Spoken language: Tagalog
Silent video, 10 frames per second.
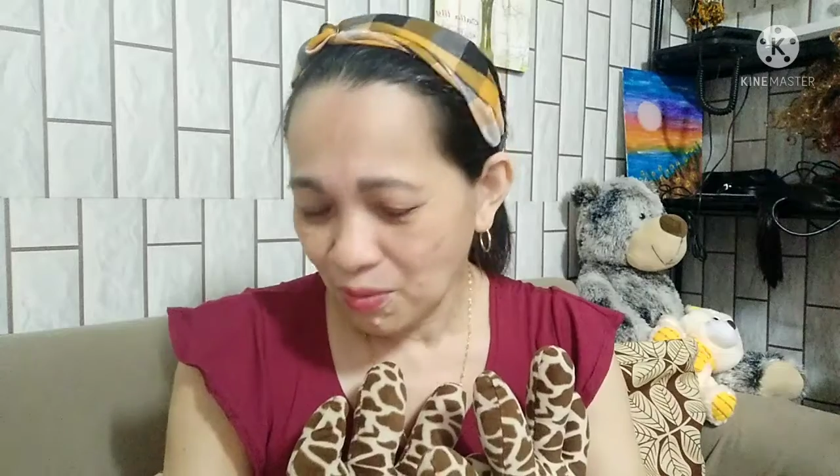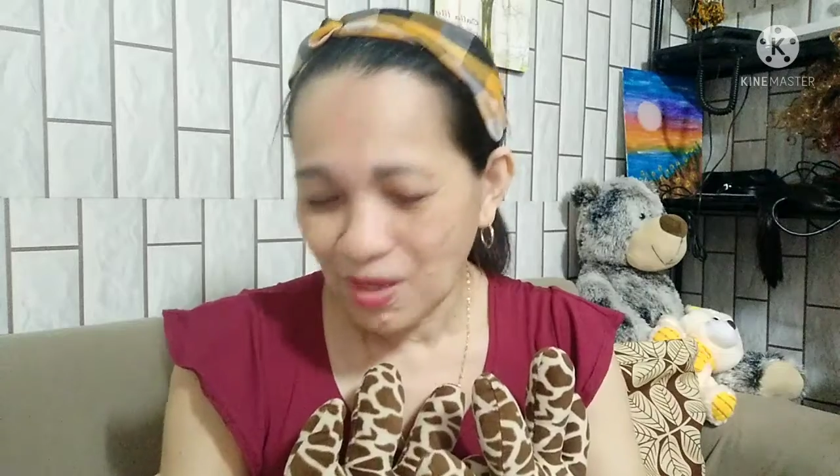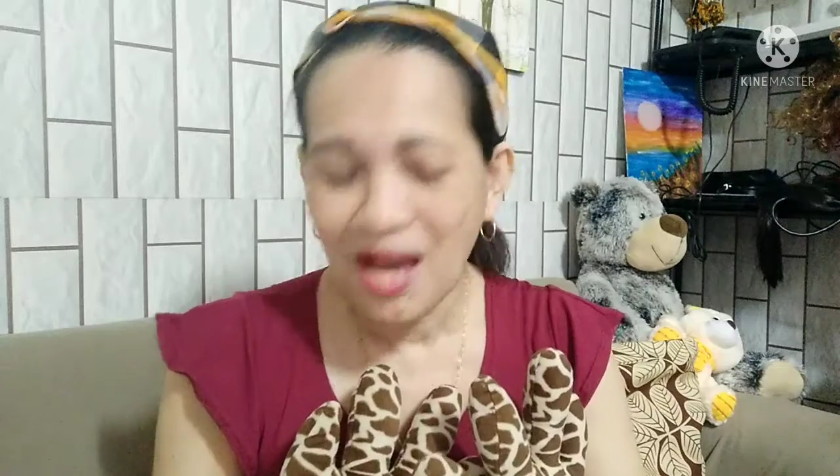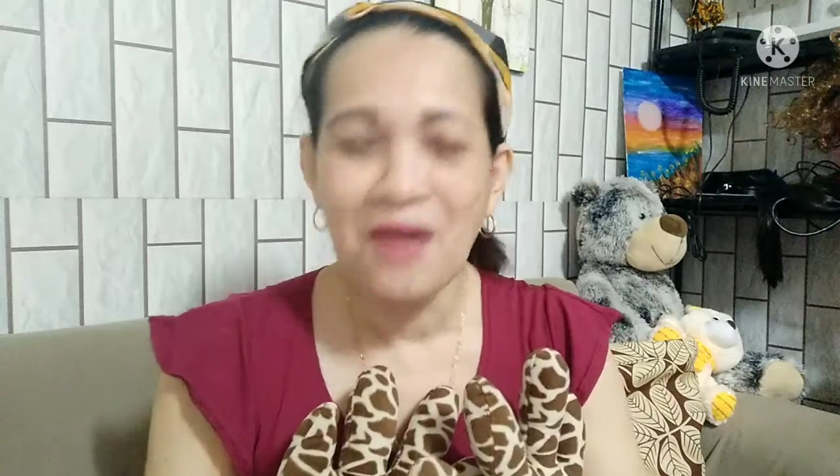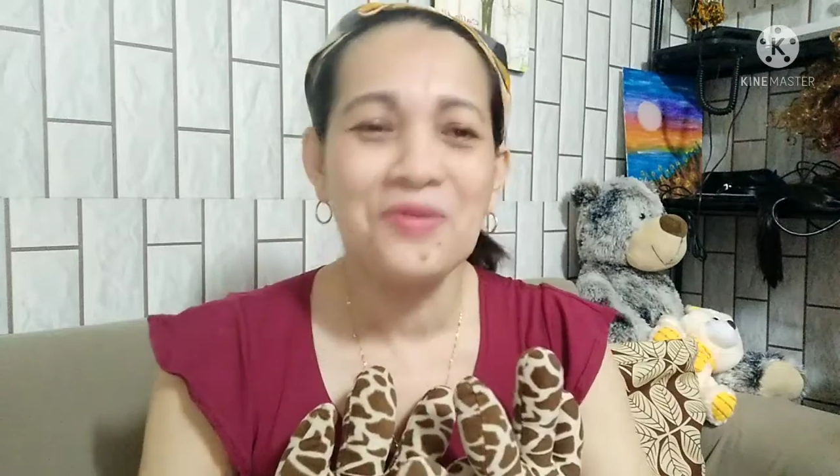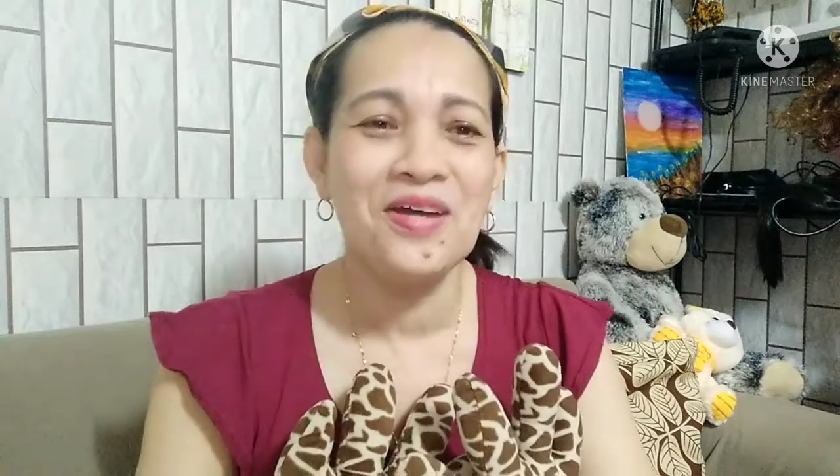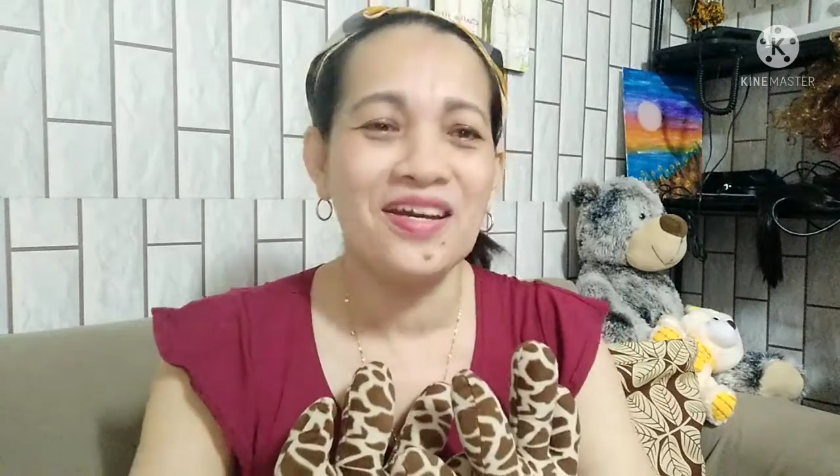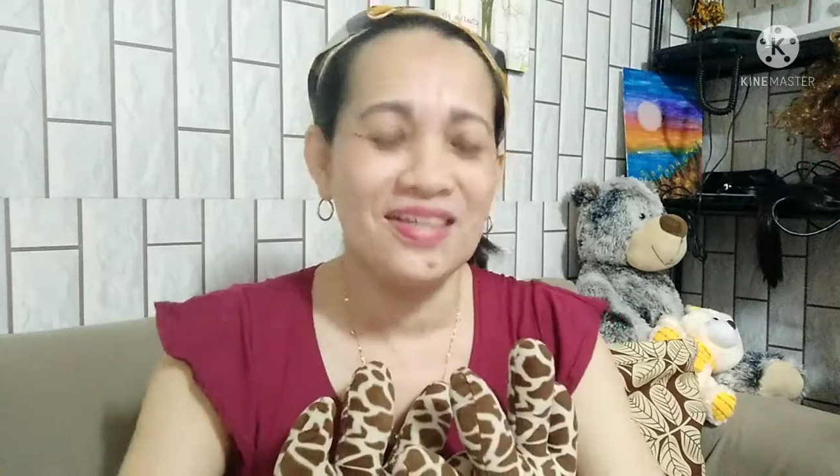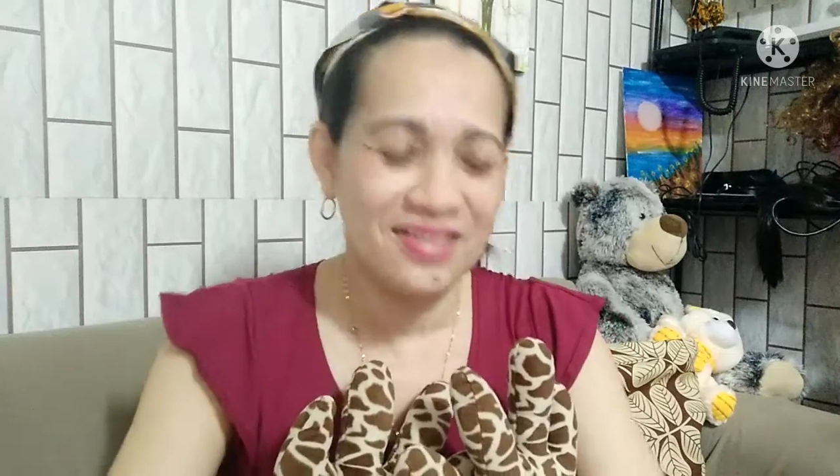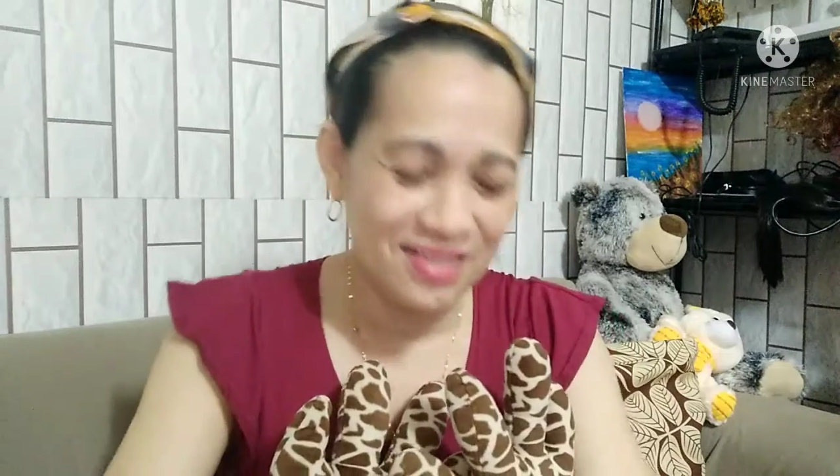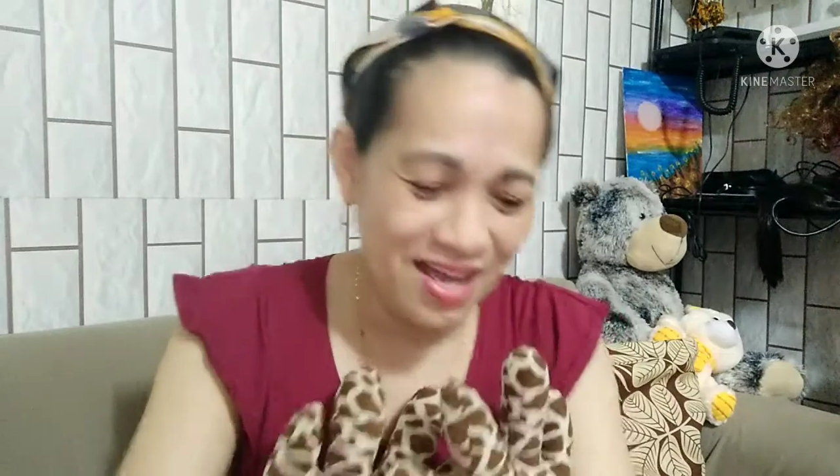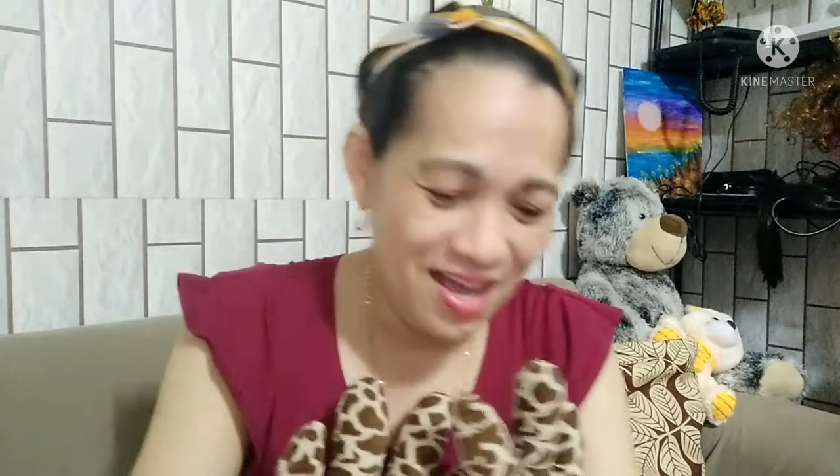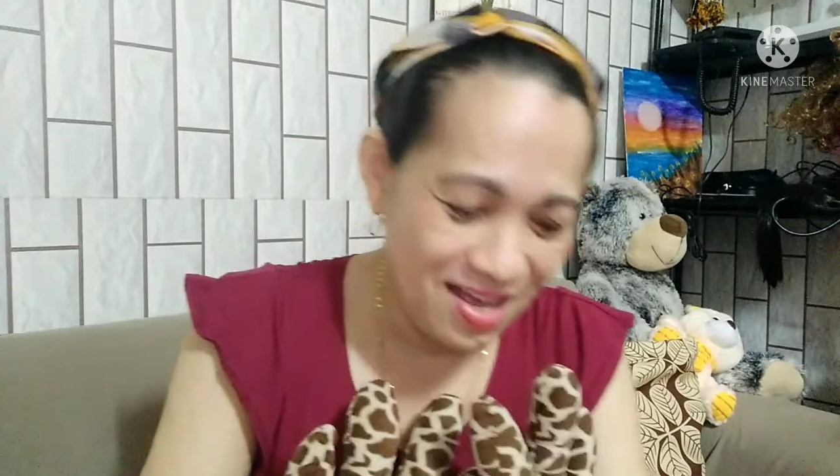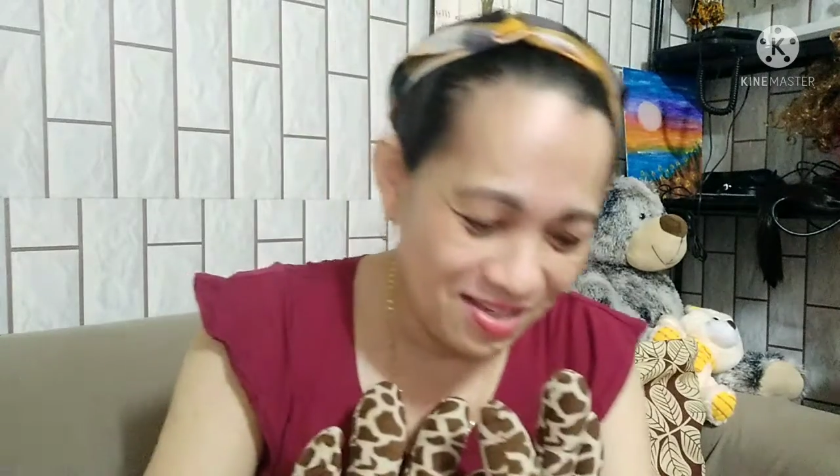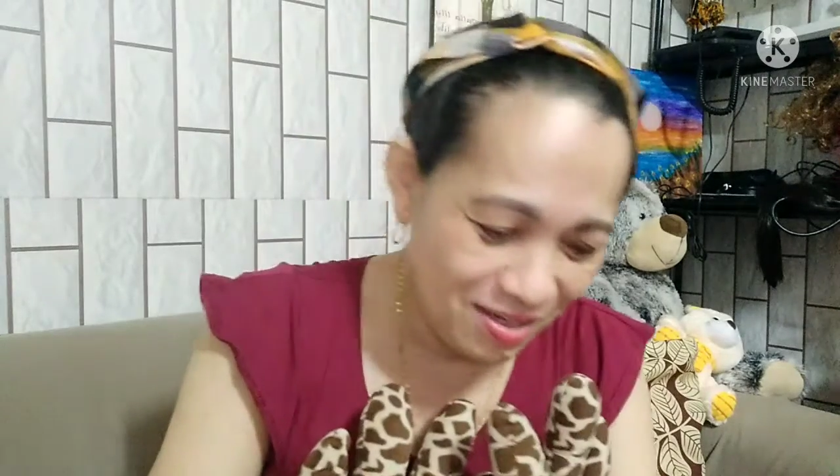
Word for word: Wala ako nakita.